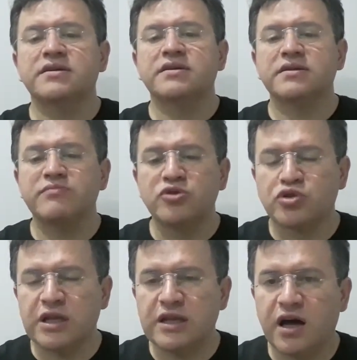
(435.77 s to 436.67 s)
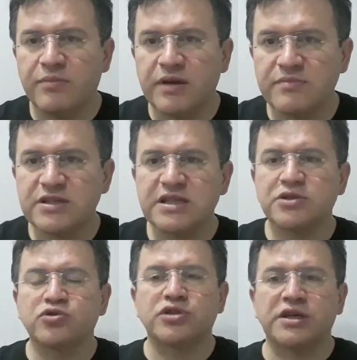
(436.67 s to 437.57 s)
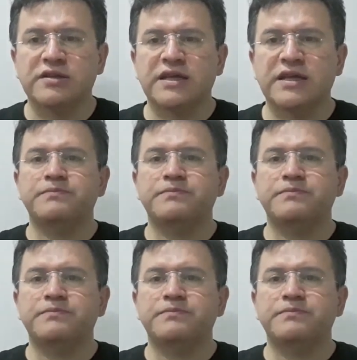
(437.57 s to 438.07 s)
müjdeli haberimiz de şu şekilde.